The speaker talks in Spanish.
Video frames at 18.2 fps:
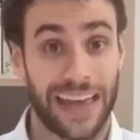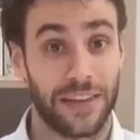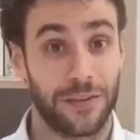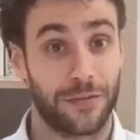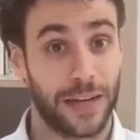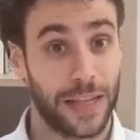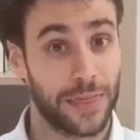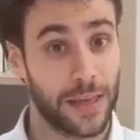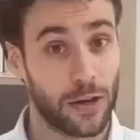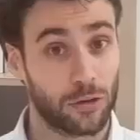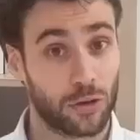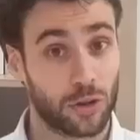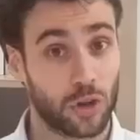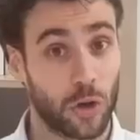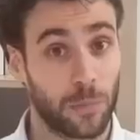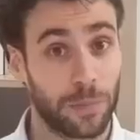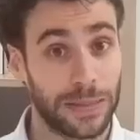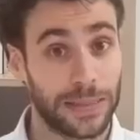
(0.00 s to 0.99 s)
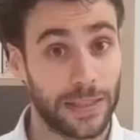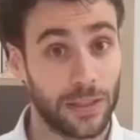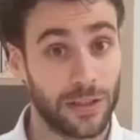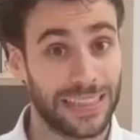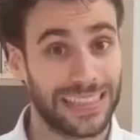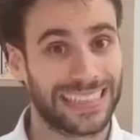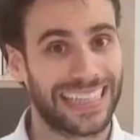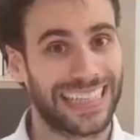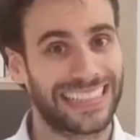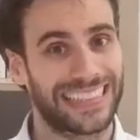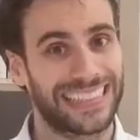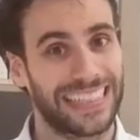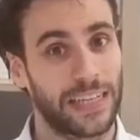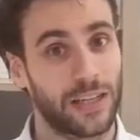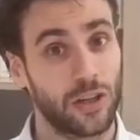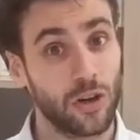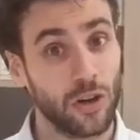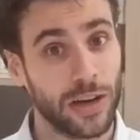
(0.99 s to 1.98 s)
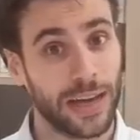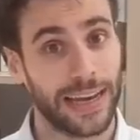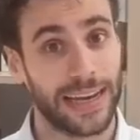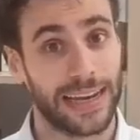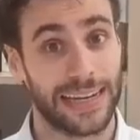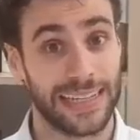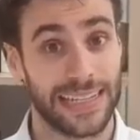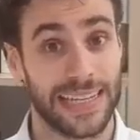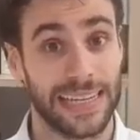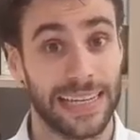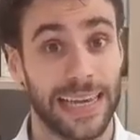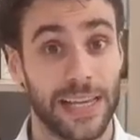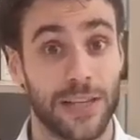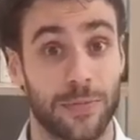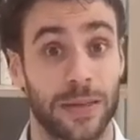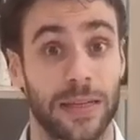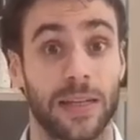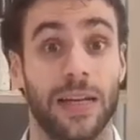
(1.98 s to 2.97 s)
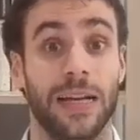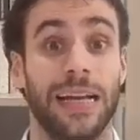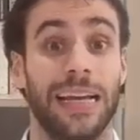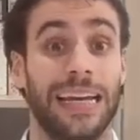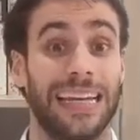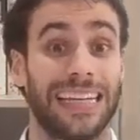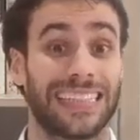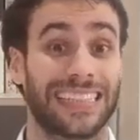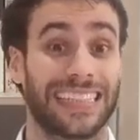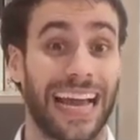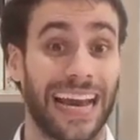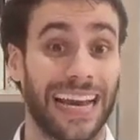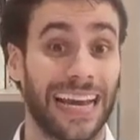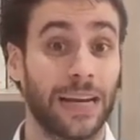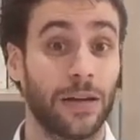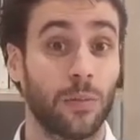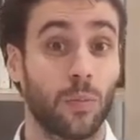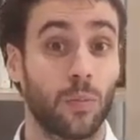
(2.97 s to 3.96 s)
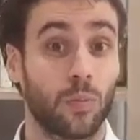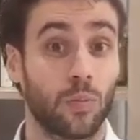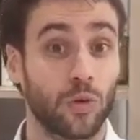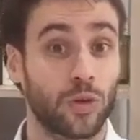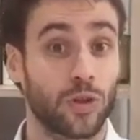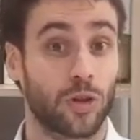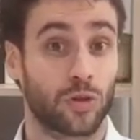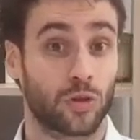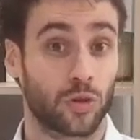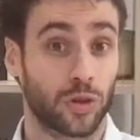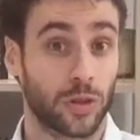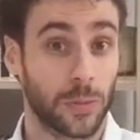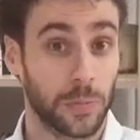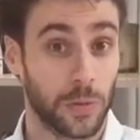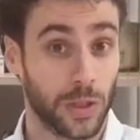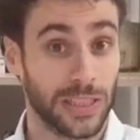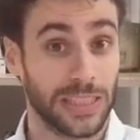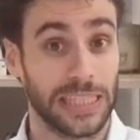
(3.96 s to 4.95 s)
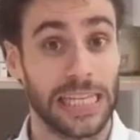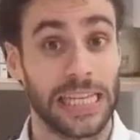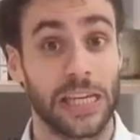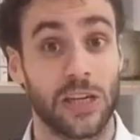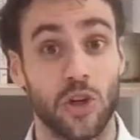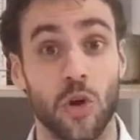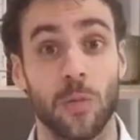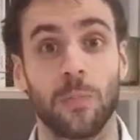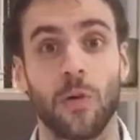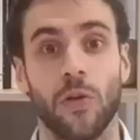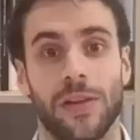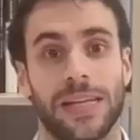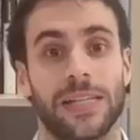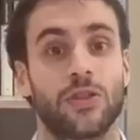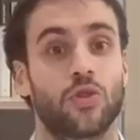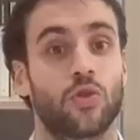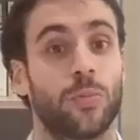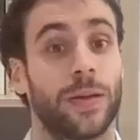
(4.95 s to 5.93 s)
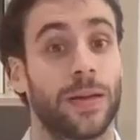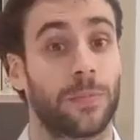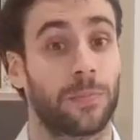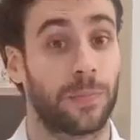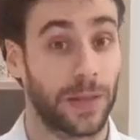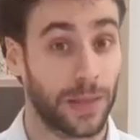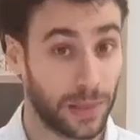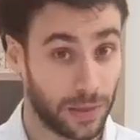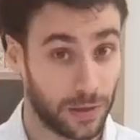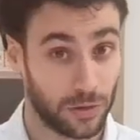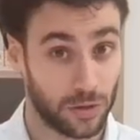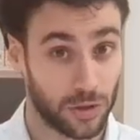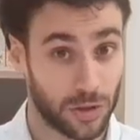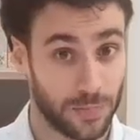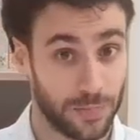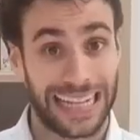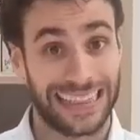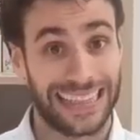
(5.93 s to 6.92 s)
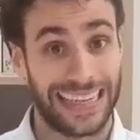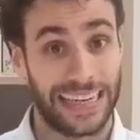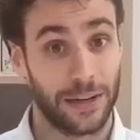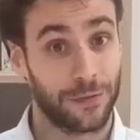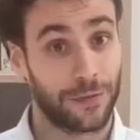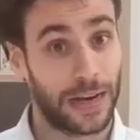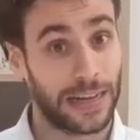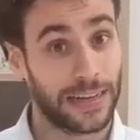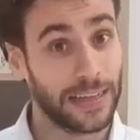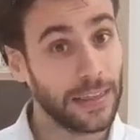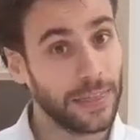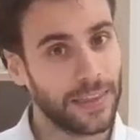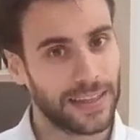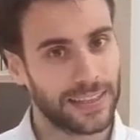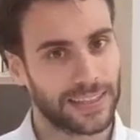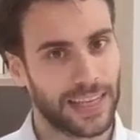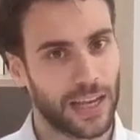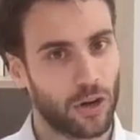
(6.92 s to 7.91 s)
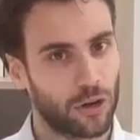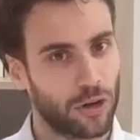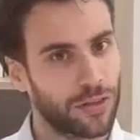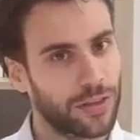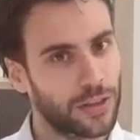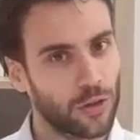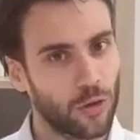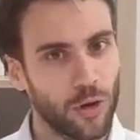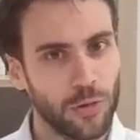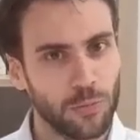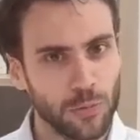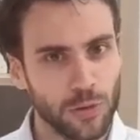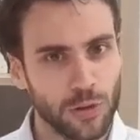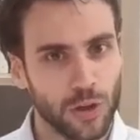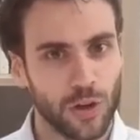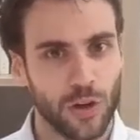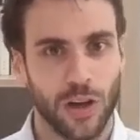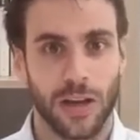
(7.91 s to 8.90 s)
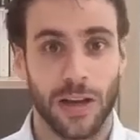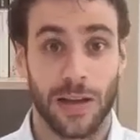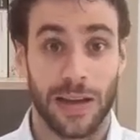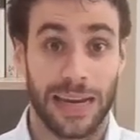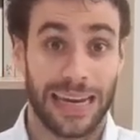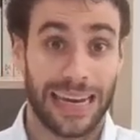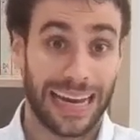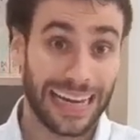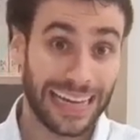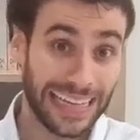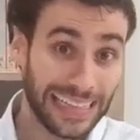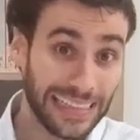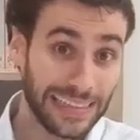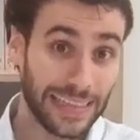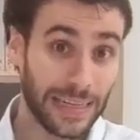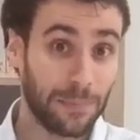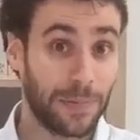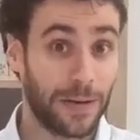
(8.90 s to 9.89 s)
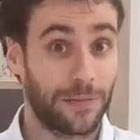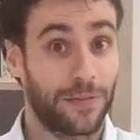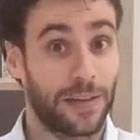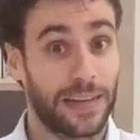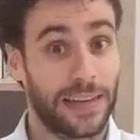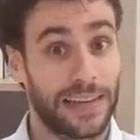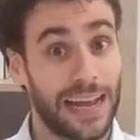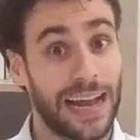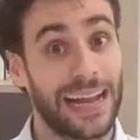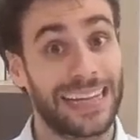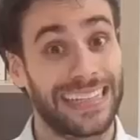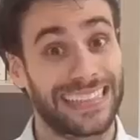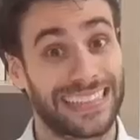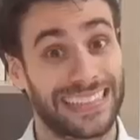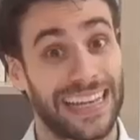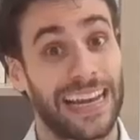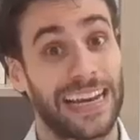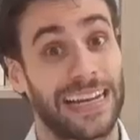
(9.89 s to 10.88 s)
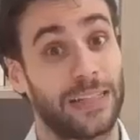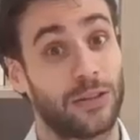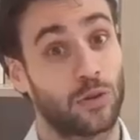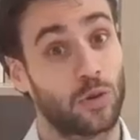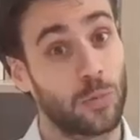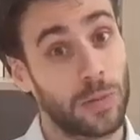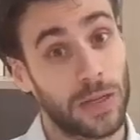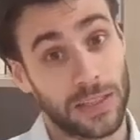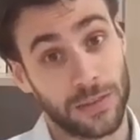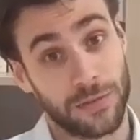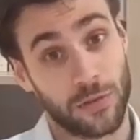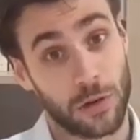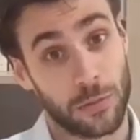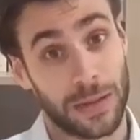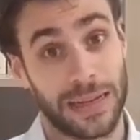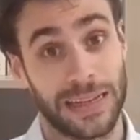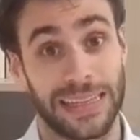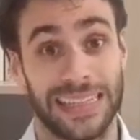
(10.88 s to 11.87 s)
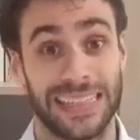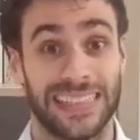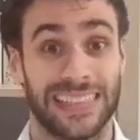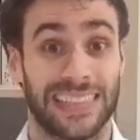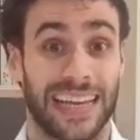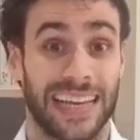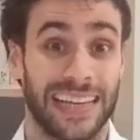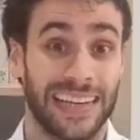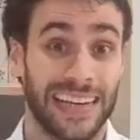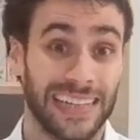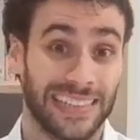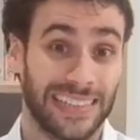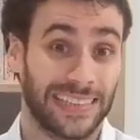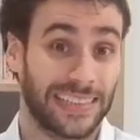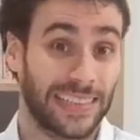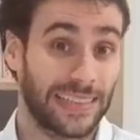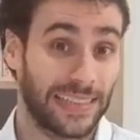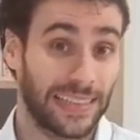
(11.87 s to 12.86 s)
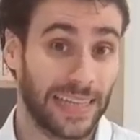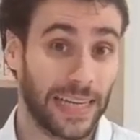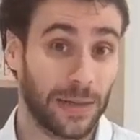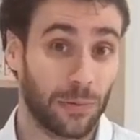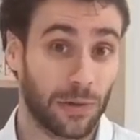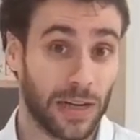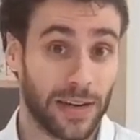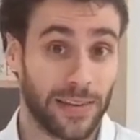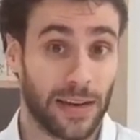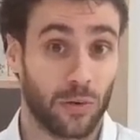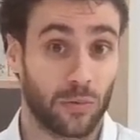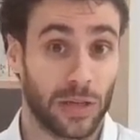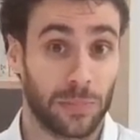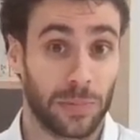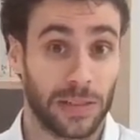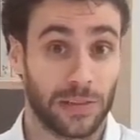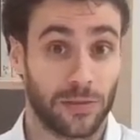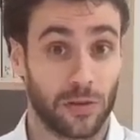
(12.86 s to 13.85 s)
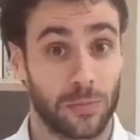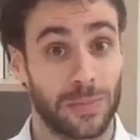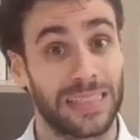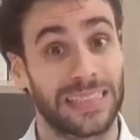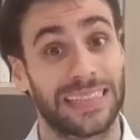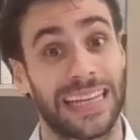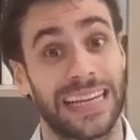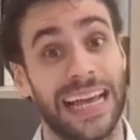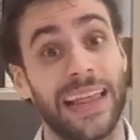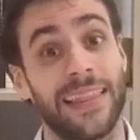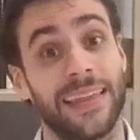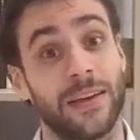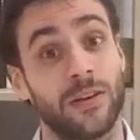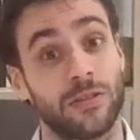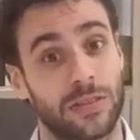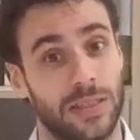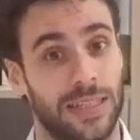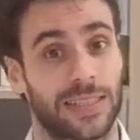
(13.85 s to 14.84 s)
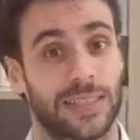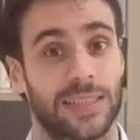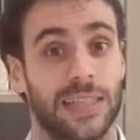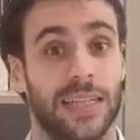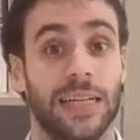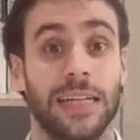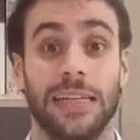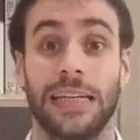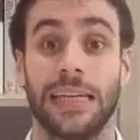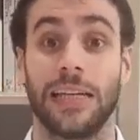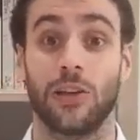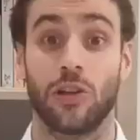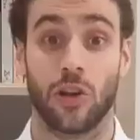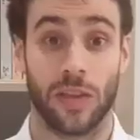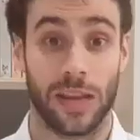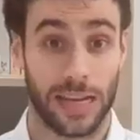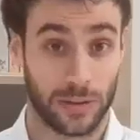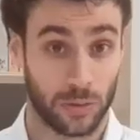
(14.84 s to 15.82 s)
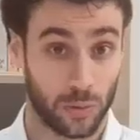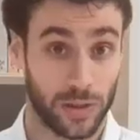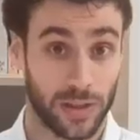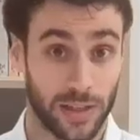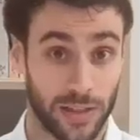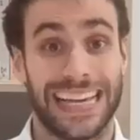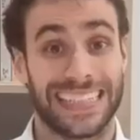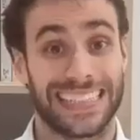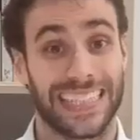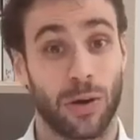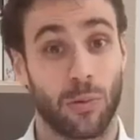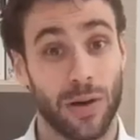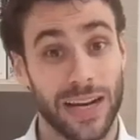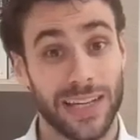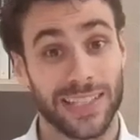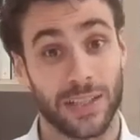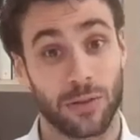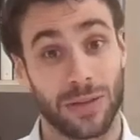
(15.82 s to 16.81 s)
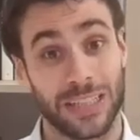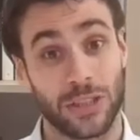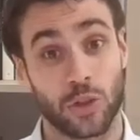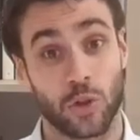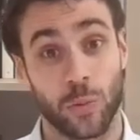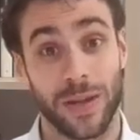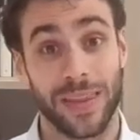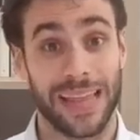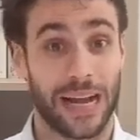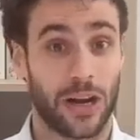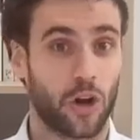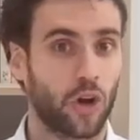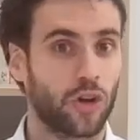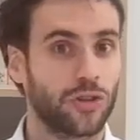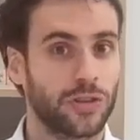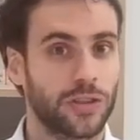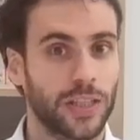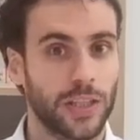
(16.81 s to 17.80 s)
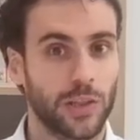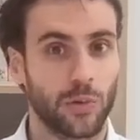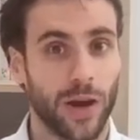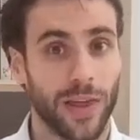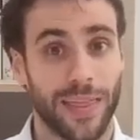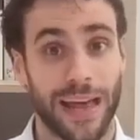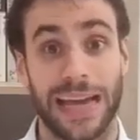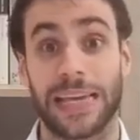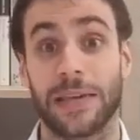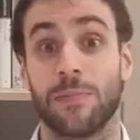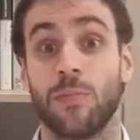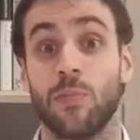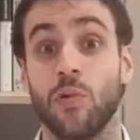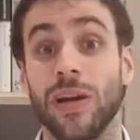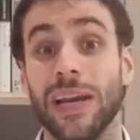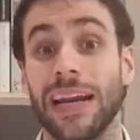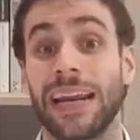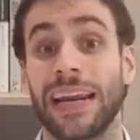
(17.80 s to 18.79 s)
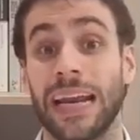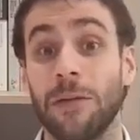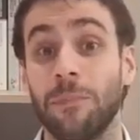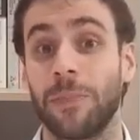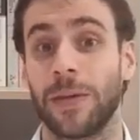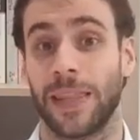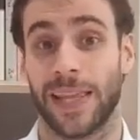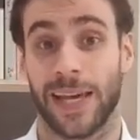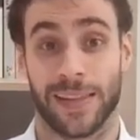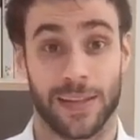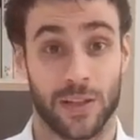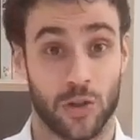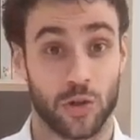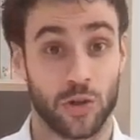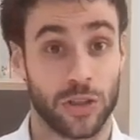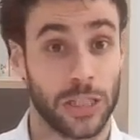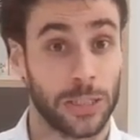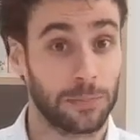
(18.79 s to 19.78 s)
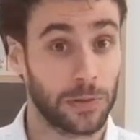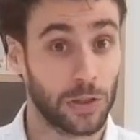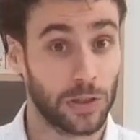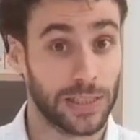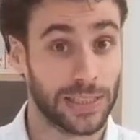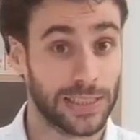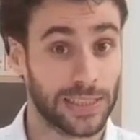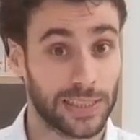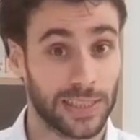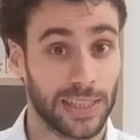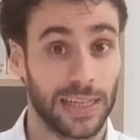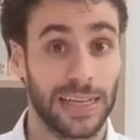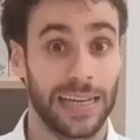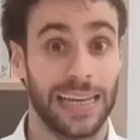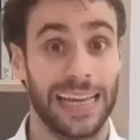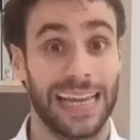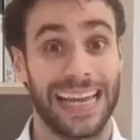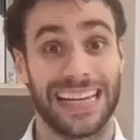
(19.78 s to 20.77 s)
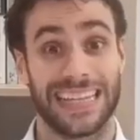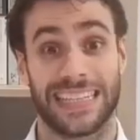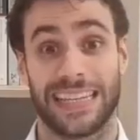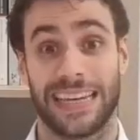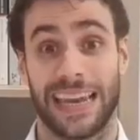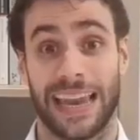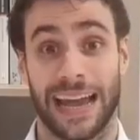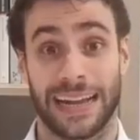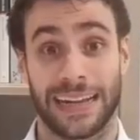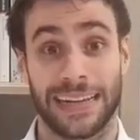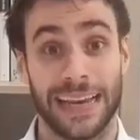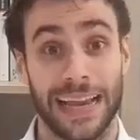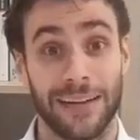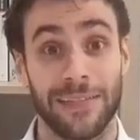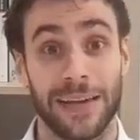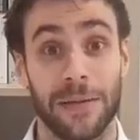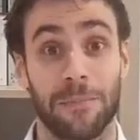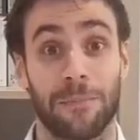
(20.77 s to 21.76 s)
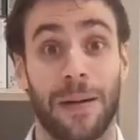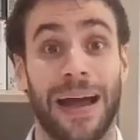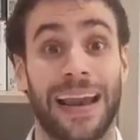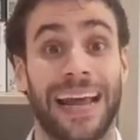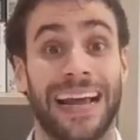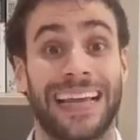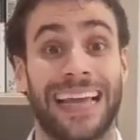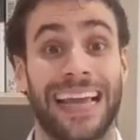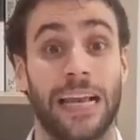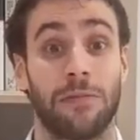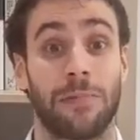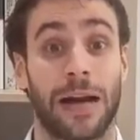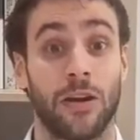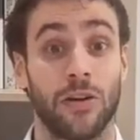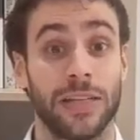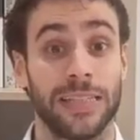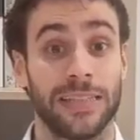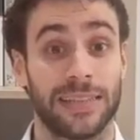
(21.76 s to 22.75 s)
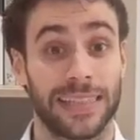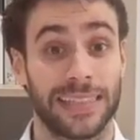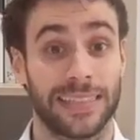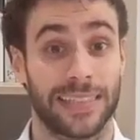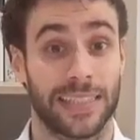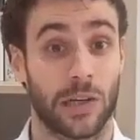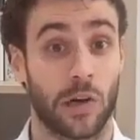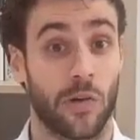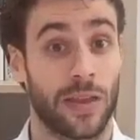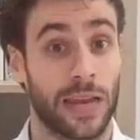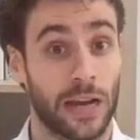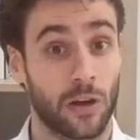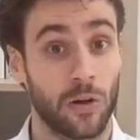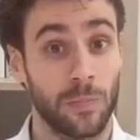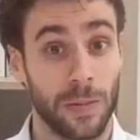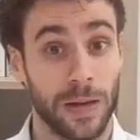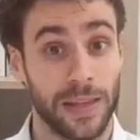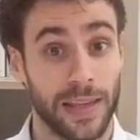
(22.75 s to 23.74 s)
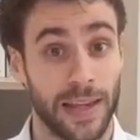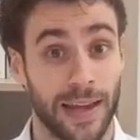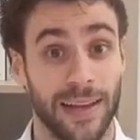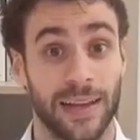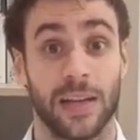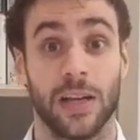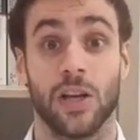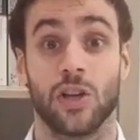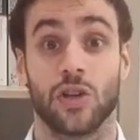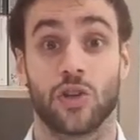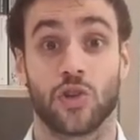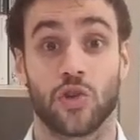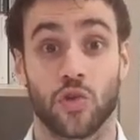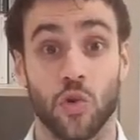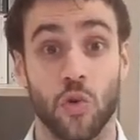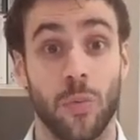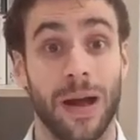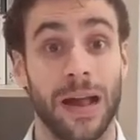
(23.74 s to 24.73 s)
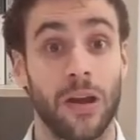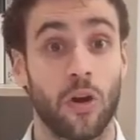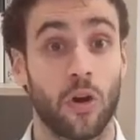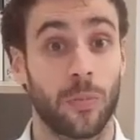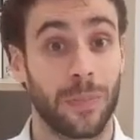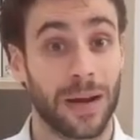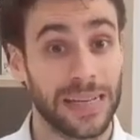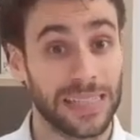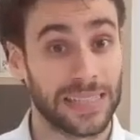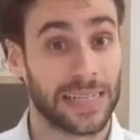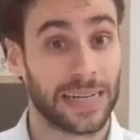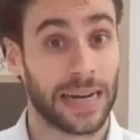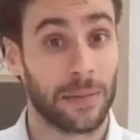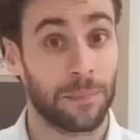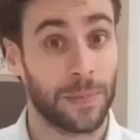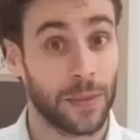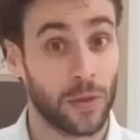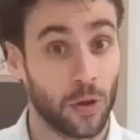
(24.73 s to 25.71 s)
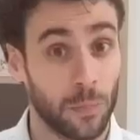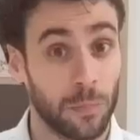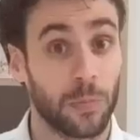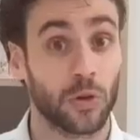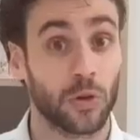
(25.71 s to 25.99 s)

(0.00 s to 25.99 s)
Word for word: A diferencia de otros competidores que si no generan ese engagement, les caerán mucho los suscriptores y no podrán subir precios. Al tener franquicias que conoce todo el mundo, la gente preferirá estar en tu plataforma y se irá, si se tiene que borrar de alguna plataforma, se irá de otras y no de la tuya. Y asegurarse una subida continuada y muy rápida de suscriptores es la clave para que el valor intrínseco de la compañía suba lo más rápido